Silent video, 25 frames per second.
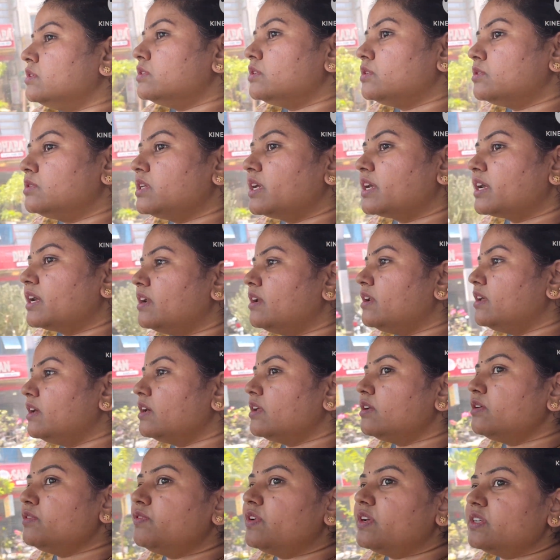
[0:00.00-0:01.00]
సో సెకండ్
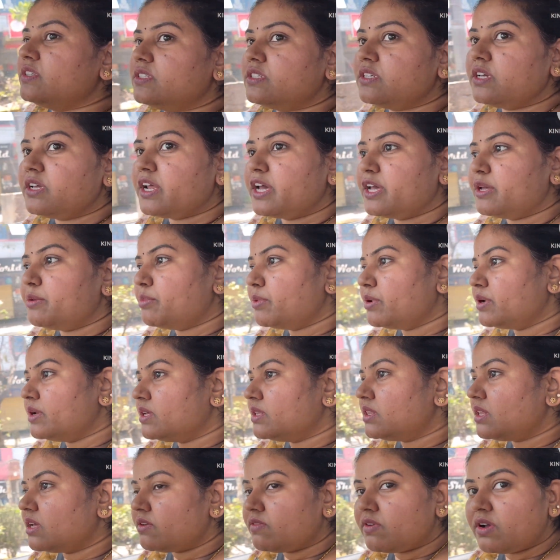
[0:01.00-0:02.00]
ఇయర్ ఫస్ట్ ఇయర్
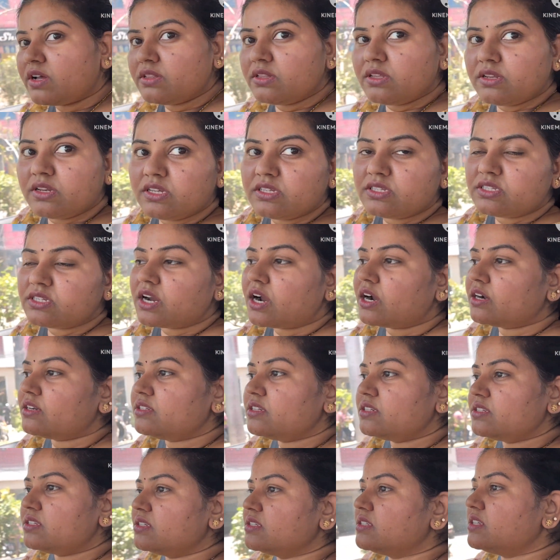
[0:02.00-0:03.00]
అయిపోయిన తర్వాతనే స్టార్ట్
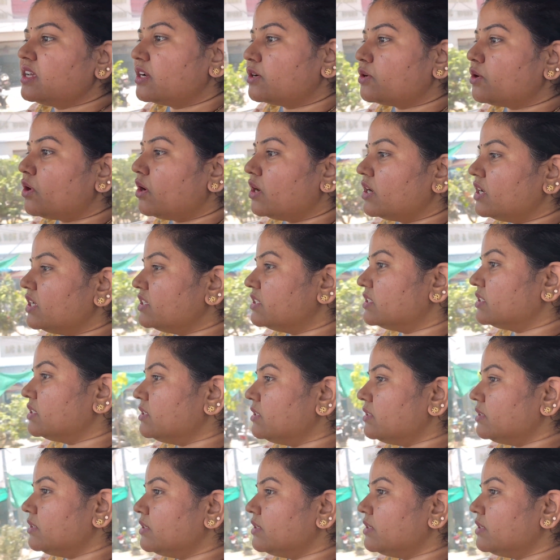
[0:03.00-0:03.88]
చేసేసారు కాలేజ్